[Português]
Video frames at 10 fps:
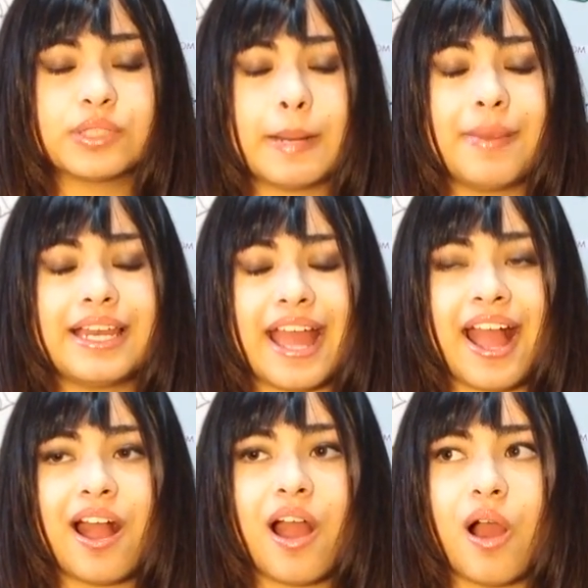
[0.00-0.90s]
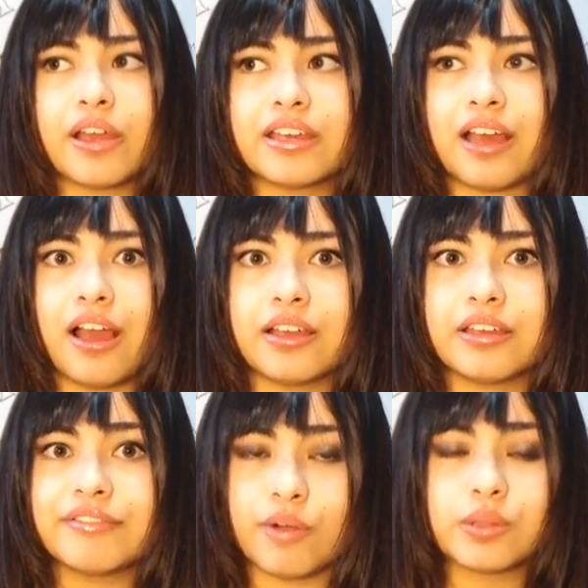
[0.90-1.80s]
ou trabalhar
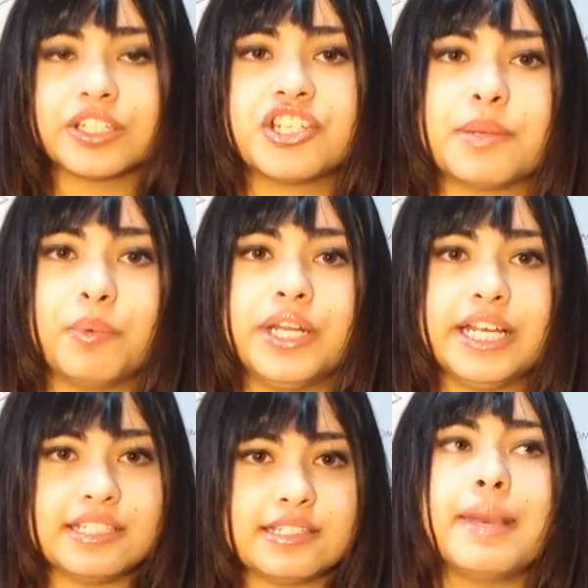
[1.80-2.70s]
em volta de japoneses.